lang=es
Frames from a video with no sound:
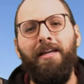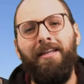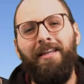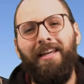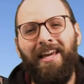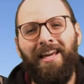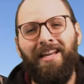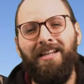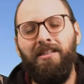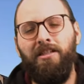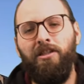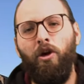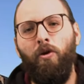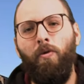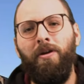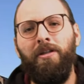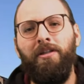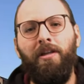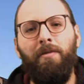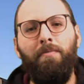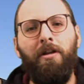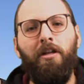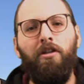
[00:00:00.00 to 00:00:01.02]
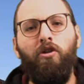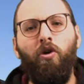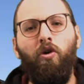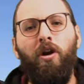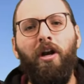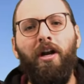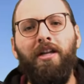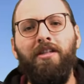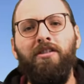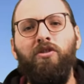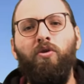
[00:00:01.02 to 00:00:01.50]
15 o 20 mil
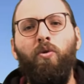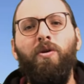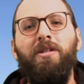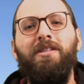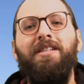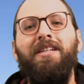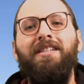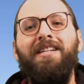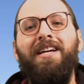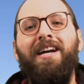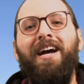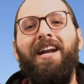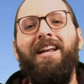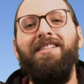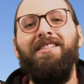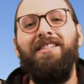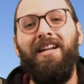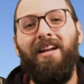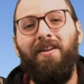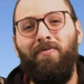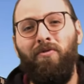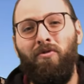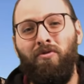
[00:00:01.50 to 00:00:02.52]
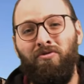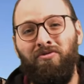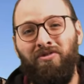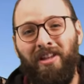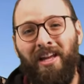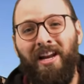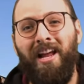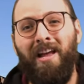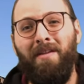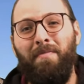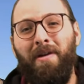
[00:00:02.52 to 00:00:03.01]
dólares cuesta llegar hasta la
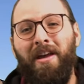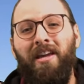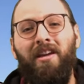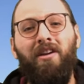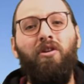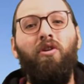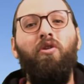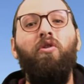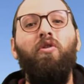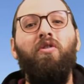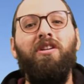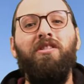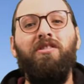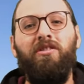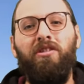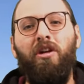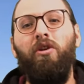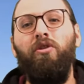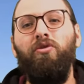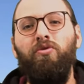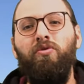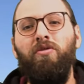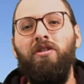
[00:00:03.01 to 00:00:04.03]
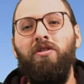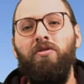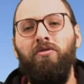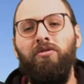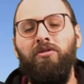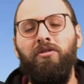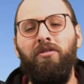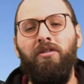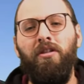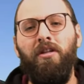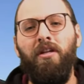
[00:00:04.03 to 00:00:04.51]
frontera de México con Estados Unidos,
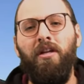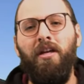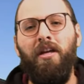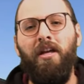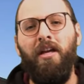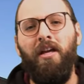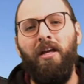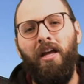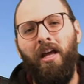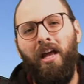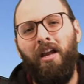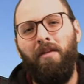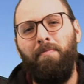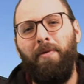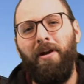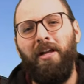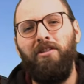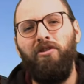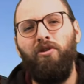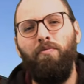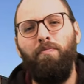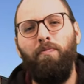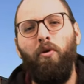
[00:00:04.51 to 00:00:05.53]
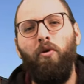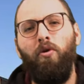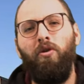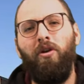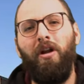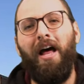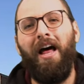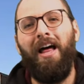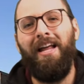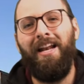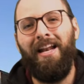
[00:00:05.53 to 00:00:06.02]
el precio
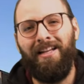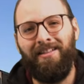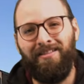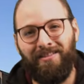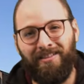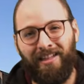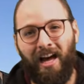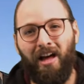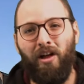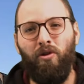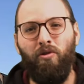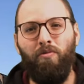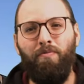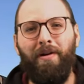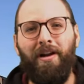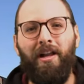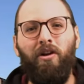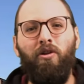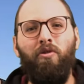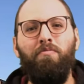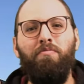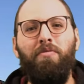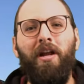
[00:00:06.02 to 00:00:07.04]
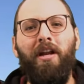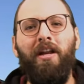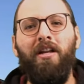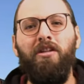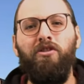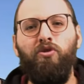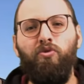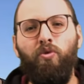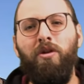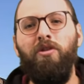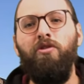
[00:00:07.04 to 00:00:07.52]
por adelantado para comprar el
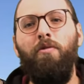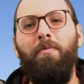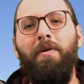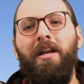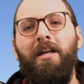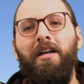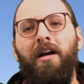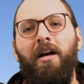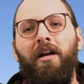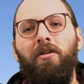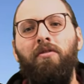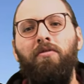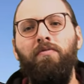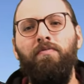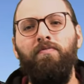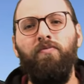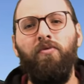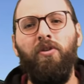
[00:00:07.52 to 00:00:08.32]
sueño americano.